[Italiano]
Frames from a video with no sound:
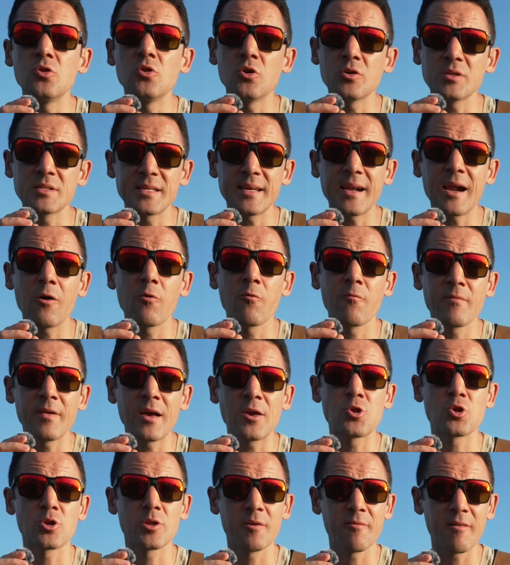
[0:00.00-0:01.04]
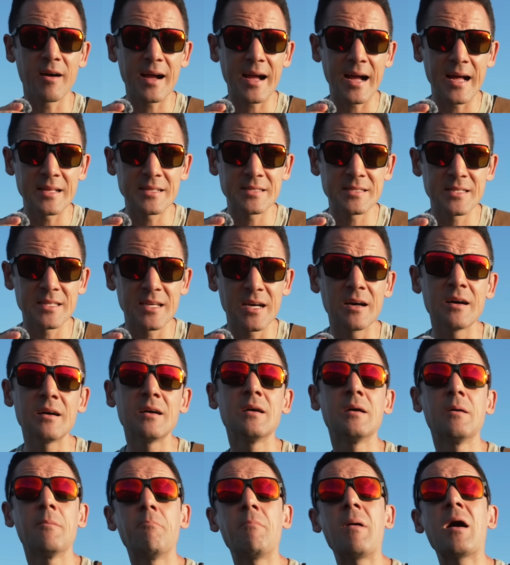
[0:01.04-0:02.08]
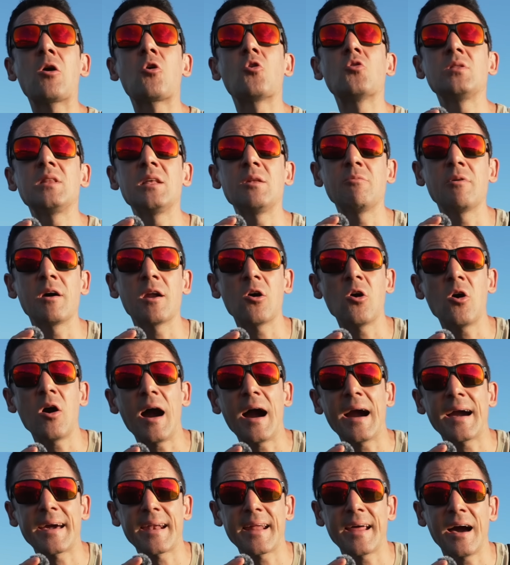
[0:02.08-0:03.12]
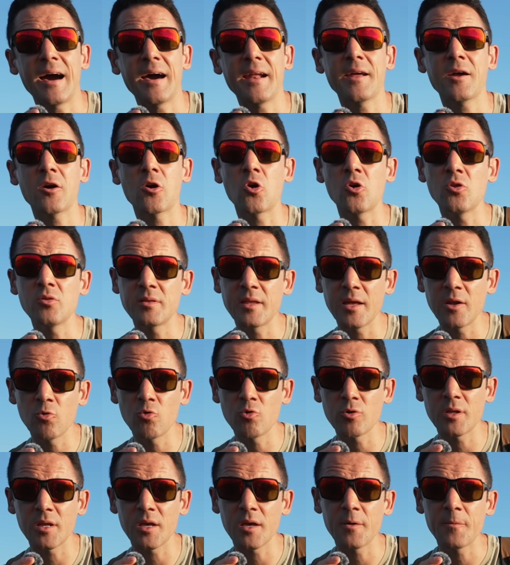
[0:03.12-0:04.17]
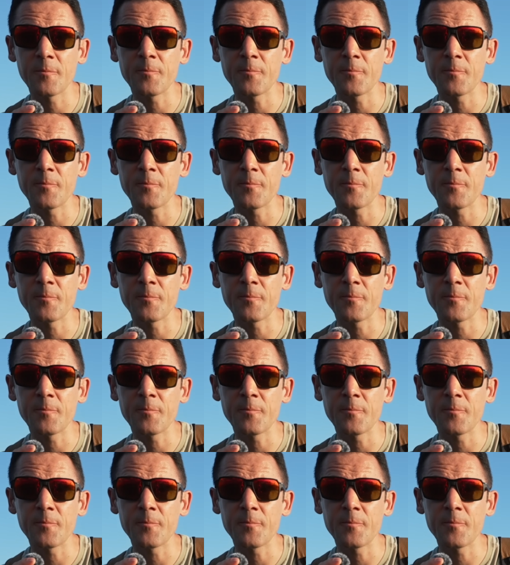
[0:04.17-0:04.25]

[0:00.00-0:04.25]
non sarà un viaggio di vacanza, ma continuerò a creare contenuti.